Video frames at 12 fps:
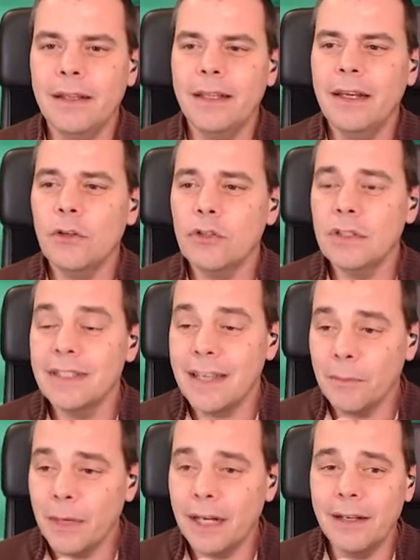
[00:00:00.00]
de los
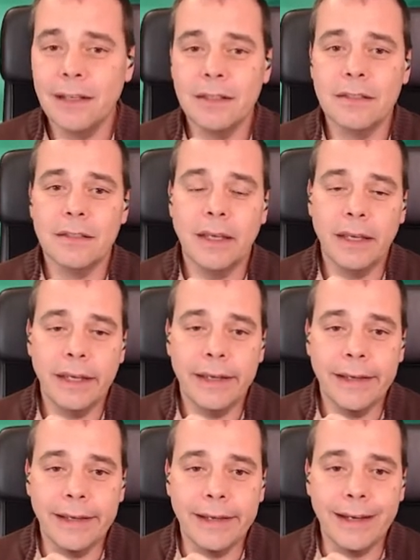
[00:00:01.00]
chamanes
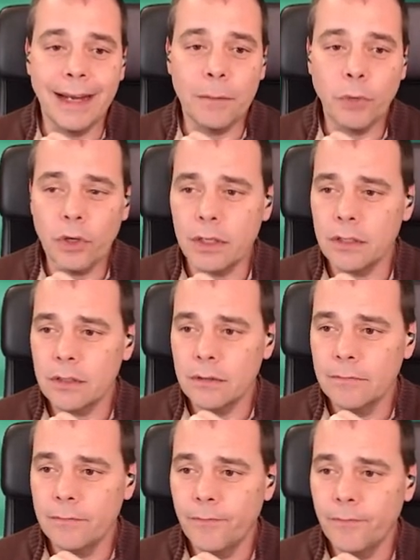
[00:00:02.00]
eh,
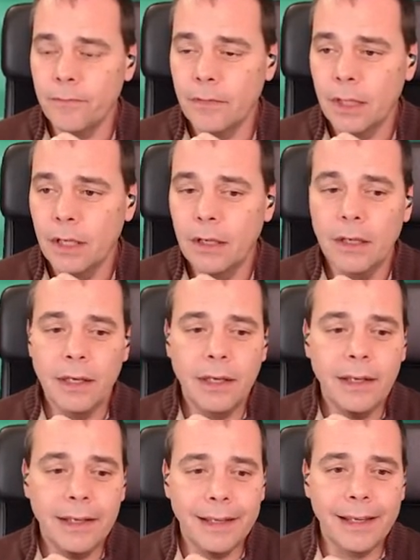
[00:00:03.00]
lapones,
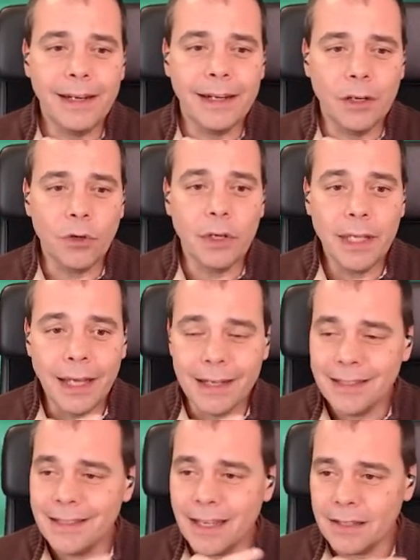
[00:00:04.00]
que recogían
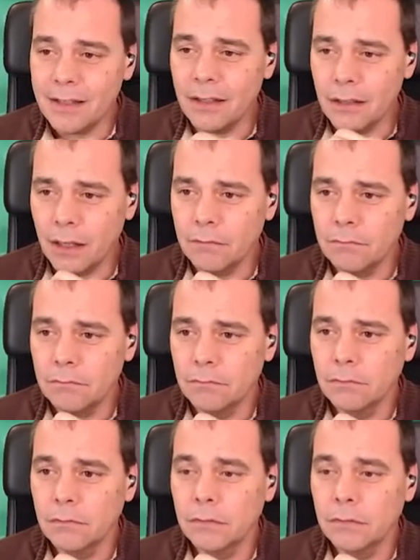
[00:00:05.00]
esta seta